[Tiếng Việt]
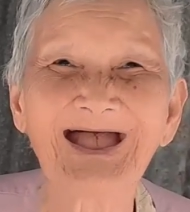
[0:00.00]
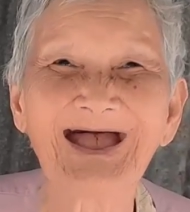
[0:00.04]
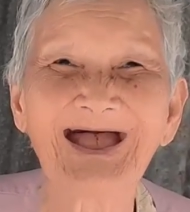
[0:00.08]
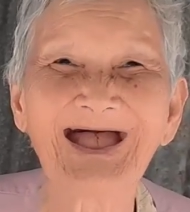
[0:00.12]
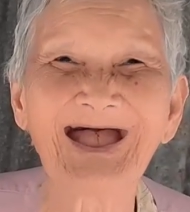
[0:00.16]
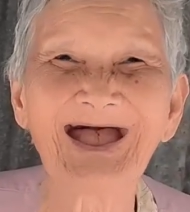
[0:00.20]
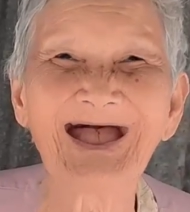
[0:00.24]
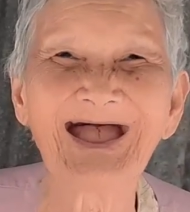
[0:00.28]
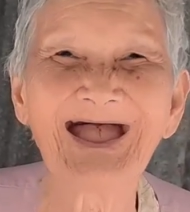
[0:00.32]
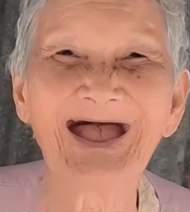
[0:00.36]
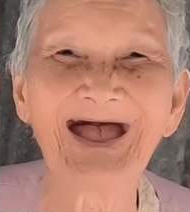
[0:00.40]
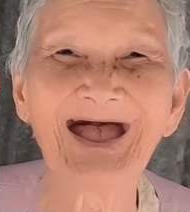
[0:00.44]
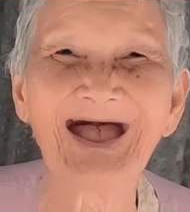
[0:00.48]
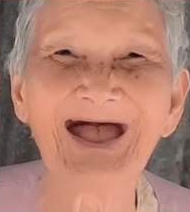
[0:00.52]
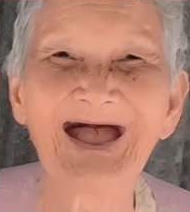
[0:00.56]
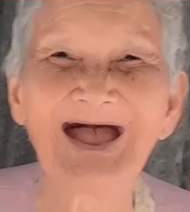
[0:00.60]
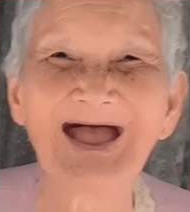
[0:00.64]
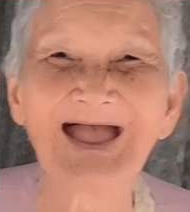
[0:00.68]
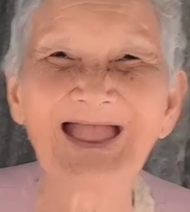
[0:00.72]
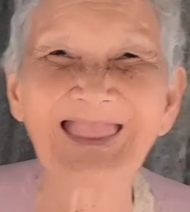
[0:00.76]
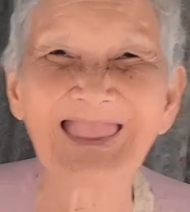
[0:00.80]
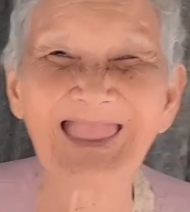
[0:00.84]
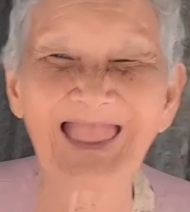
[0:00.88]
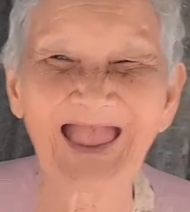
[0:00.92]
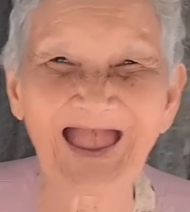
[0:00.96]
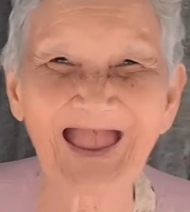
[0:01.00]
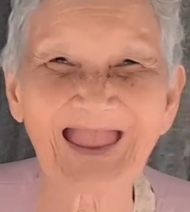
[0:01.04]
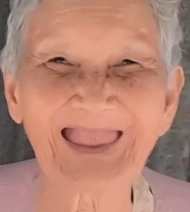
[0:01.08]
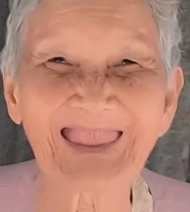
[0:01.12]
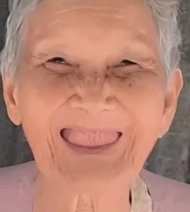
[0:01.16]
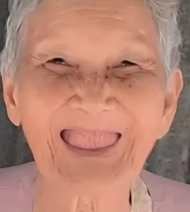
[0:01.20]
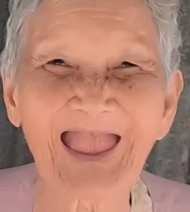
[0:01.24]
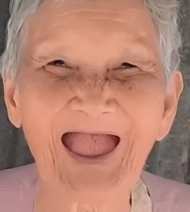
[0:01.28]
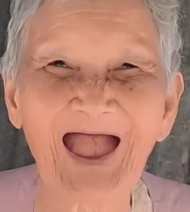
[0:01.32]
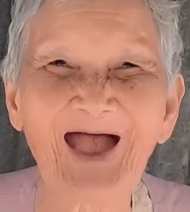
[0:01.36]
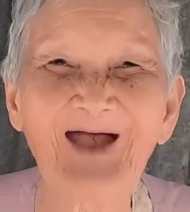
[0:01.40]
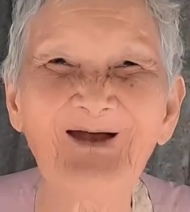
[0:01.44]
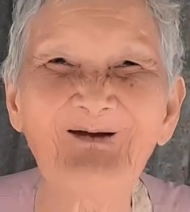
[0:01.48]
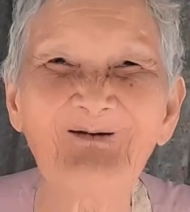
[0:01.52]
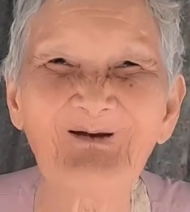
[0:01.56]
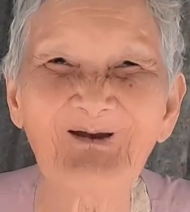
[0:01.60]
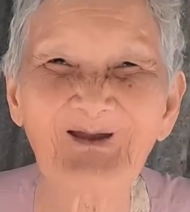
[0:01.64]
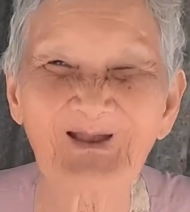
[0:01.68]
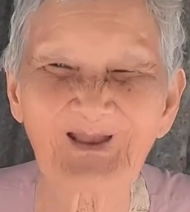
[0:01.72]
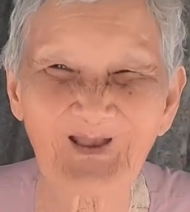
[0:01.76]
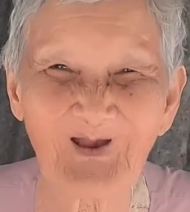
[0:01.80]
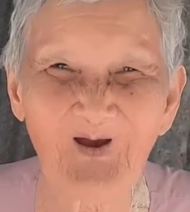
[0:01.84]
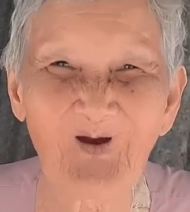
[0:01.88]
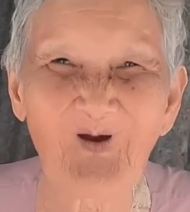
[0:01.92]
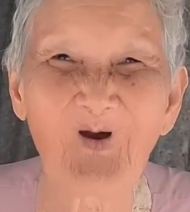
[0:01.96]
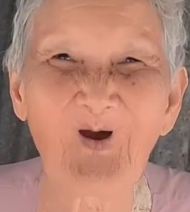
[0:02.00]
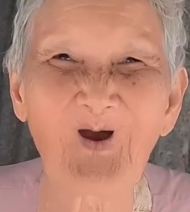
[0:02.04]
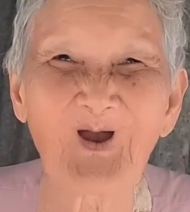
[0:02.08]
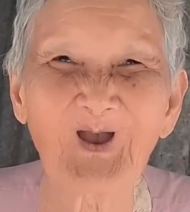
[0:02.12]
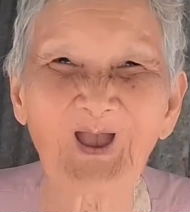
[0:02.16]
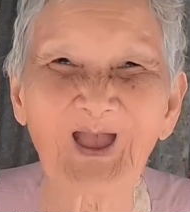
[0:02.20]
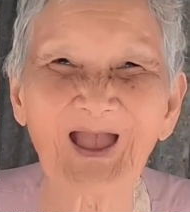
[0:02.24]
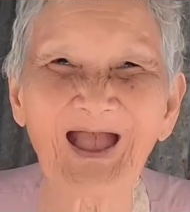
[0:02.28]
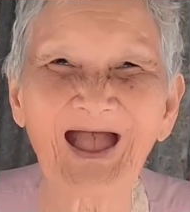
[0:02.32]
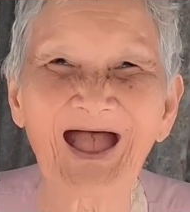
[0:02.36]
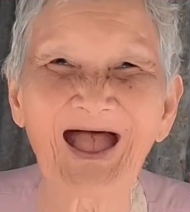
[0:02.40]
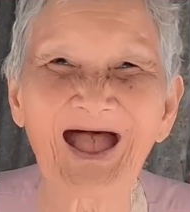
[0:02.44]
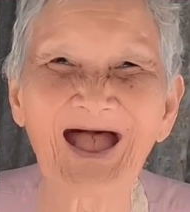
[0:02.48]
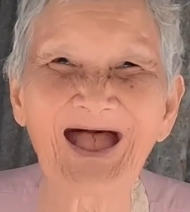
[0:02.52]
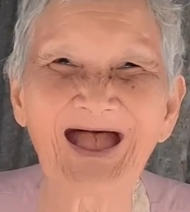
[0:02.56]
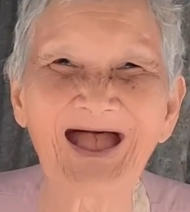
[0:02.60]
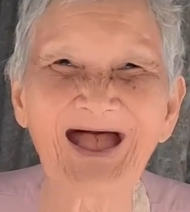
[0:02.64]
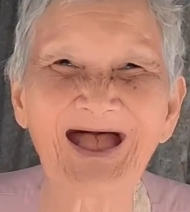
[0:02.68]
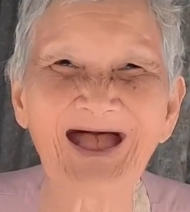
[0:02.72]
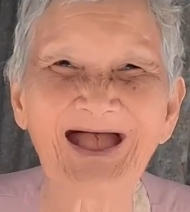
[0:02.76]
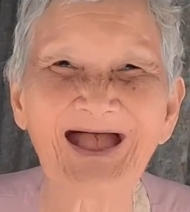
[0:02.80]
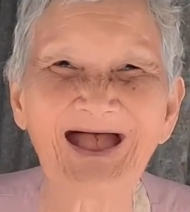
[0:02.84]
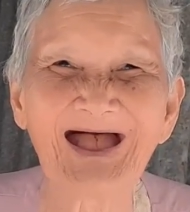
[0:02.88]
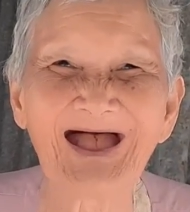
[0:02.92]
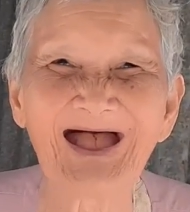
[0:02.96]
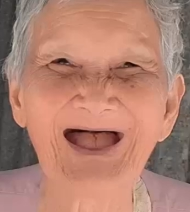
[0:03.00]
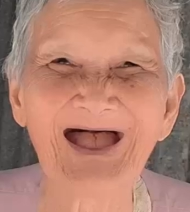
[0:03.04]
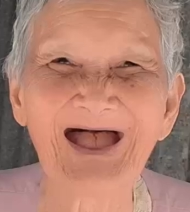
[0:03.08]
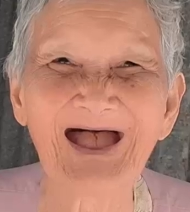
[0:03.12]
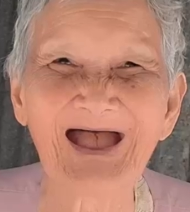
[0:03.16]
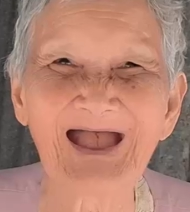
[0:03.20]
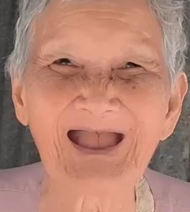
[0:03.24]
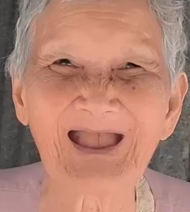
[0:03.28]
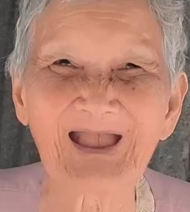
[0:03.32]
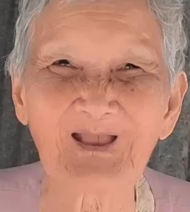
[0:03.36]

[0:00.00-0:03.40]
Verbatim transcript: cháu yến không Cháo yến ngon nha dạ, dạ